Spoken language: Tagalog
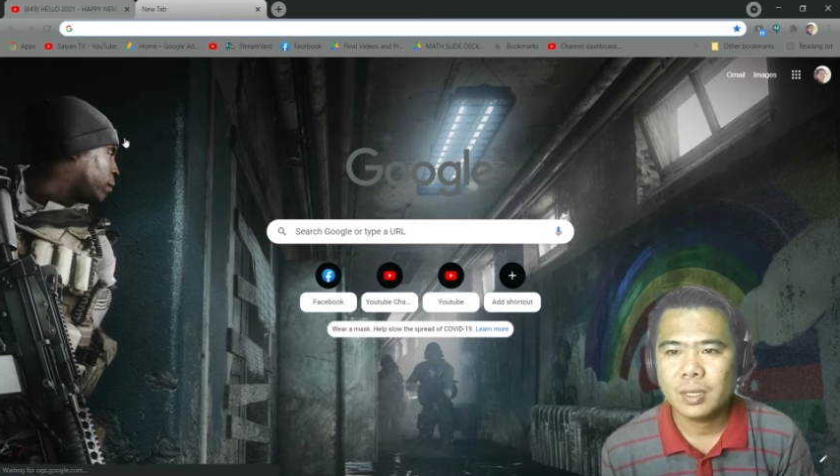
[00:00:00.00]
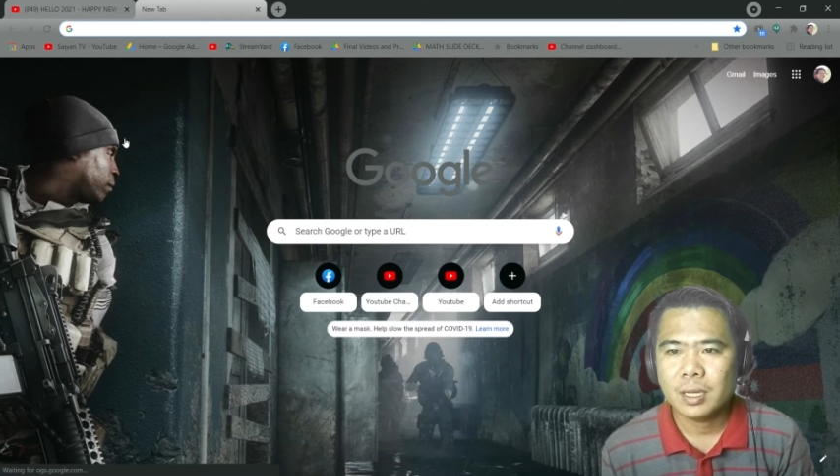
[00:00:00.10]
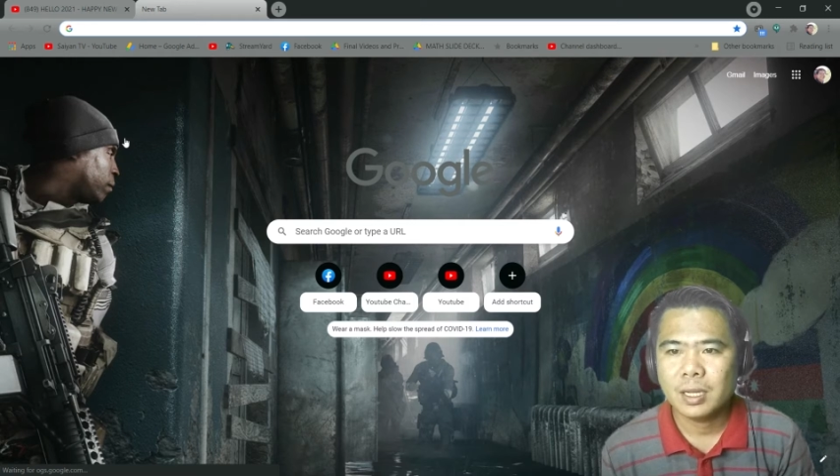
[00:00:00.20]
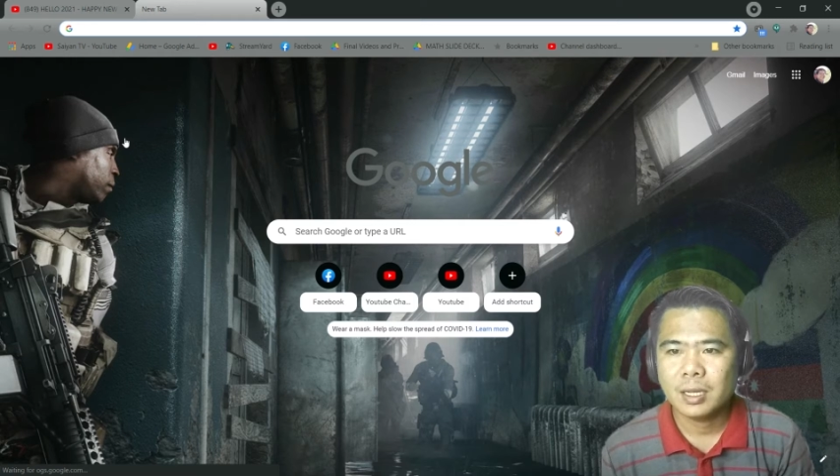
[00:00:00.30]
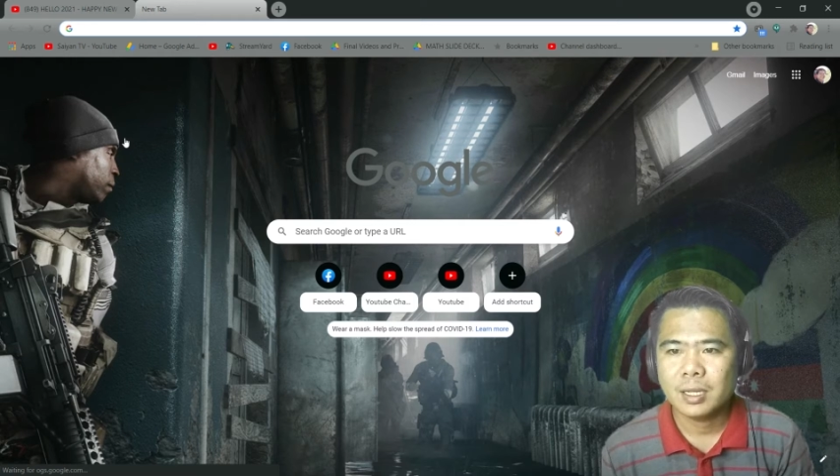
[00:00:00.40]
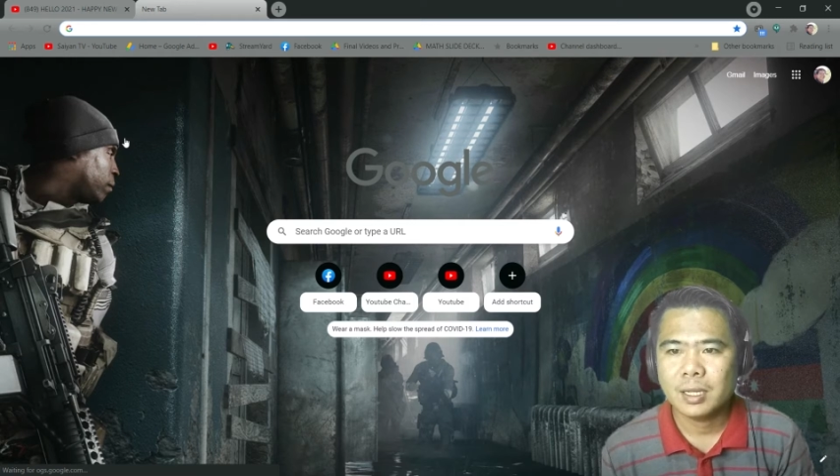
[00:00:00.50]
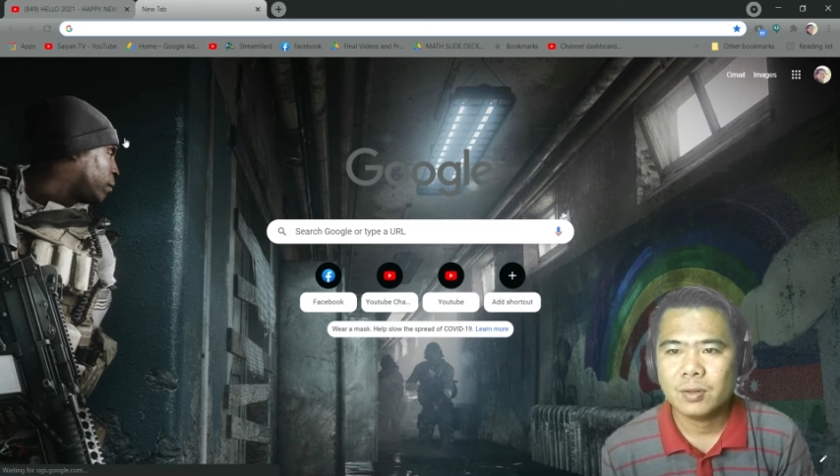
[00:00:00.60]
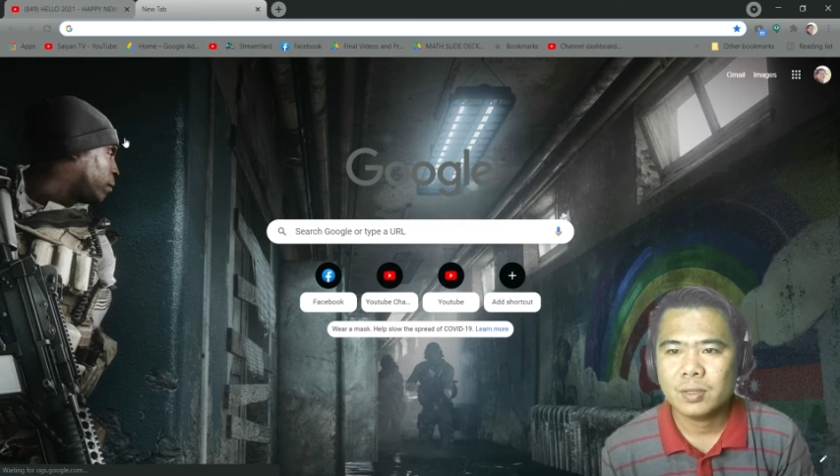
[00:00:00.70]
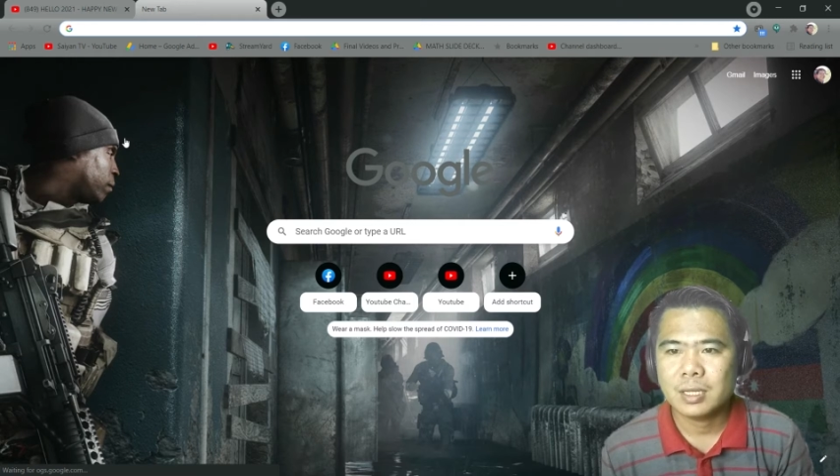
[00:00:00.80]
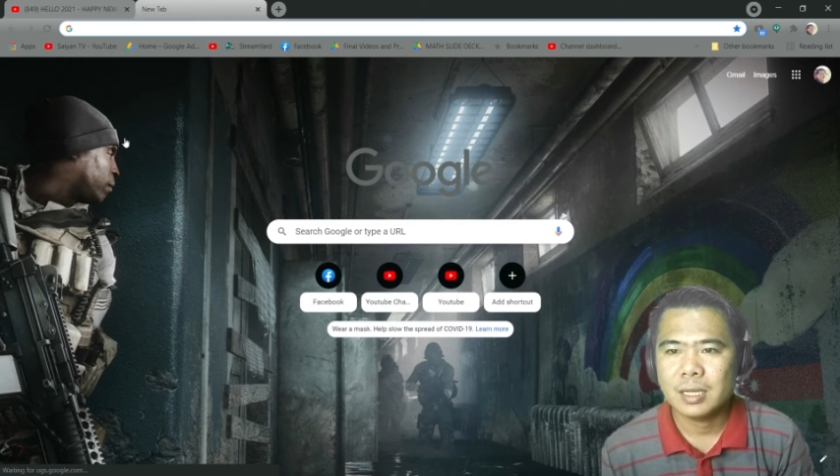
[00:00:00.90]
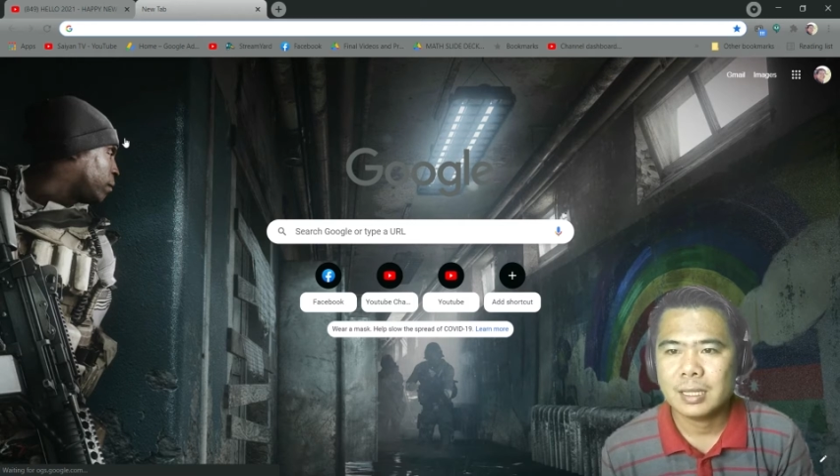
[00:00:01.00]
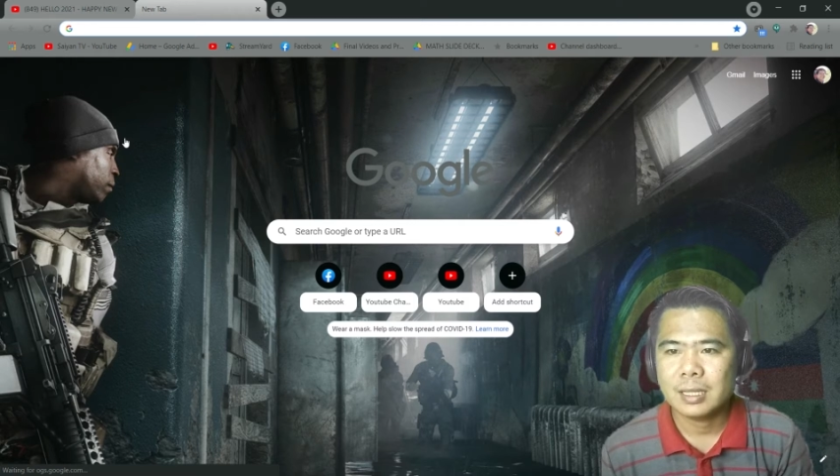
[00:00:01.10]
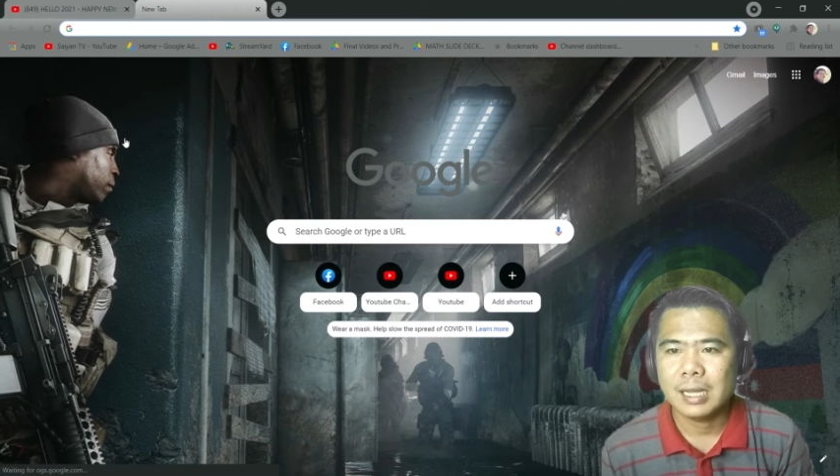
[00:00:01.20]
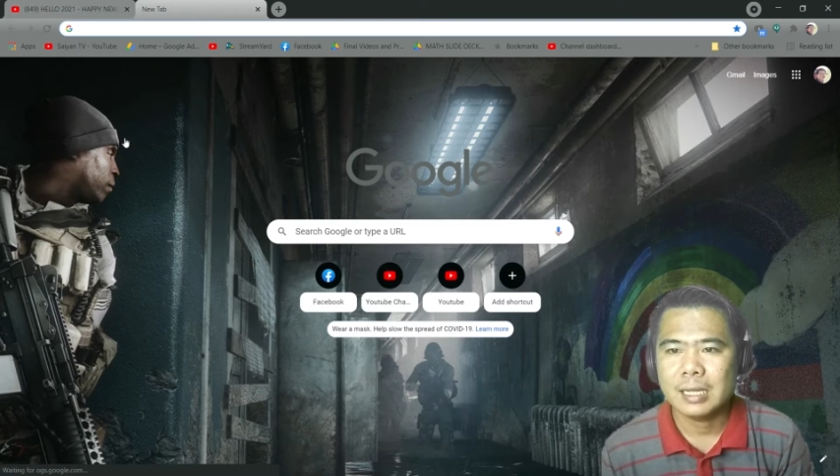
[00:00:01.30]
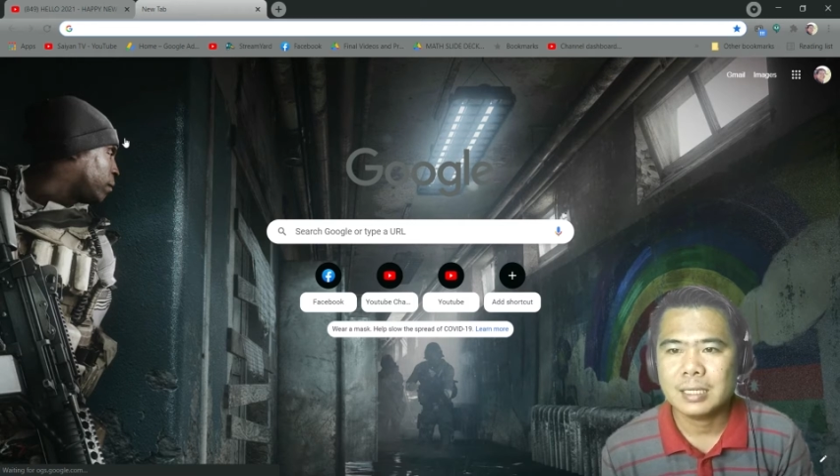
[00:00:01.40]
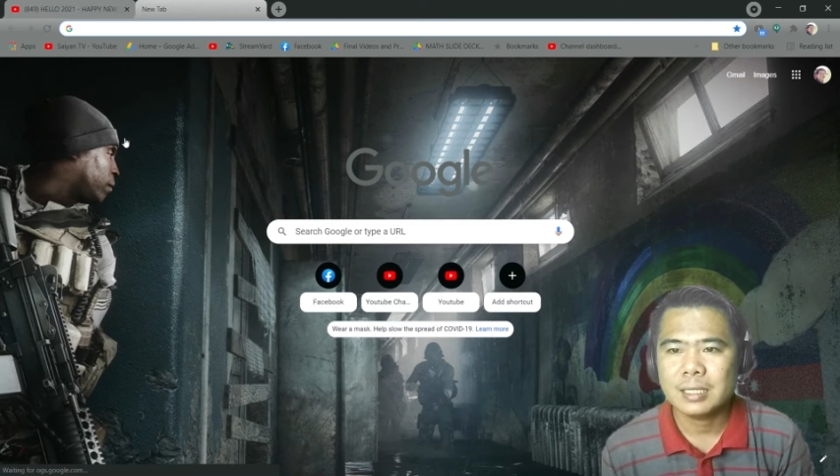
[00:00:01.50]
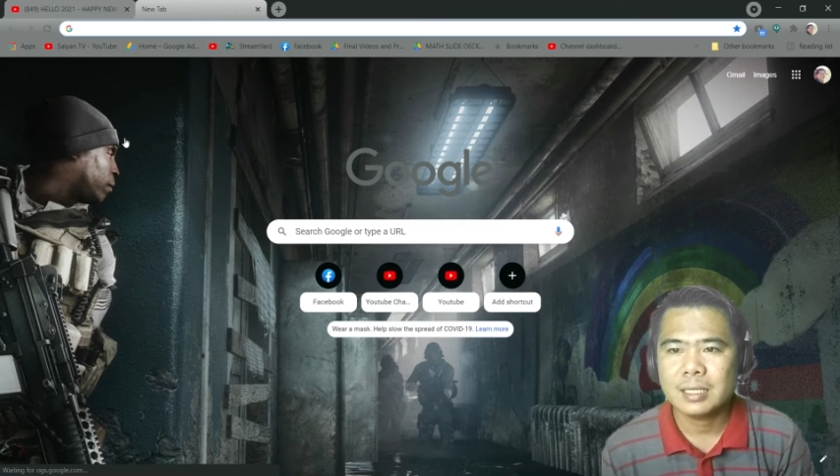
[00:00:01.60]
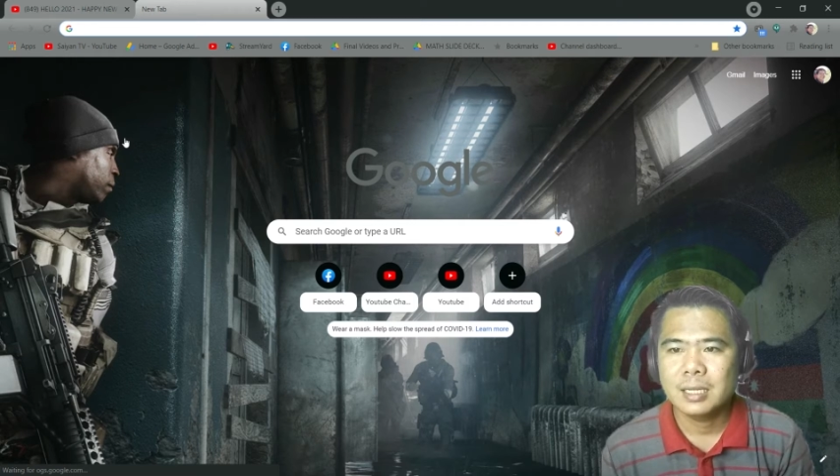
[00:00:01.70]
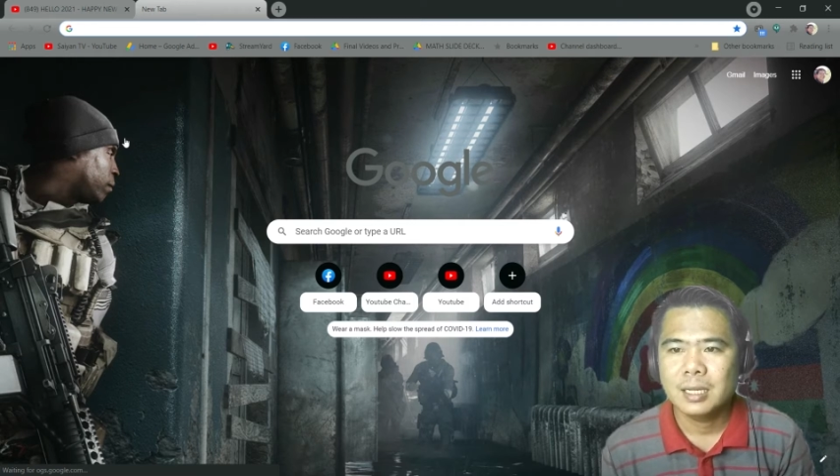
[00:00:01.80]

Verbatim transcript: ilalagay ko sa taas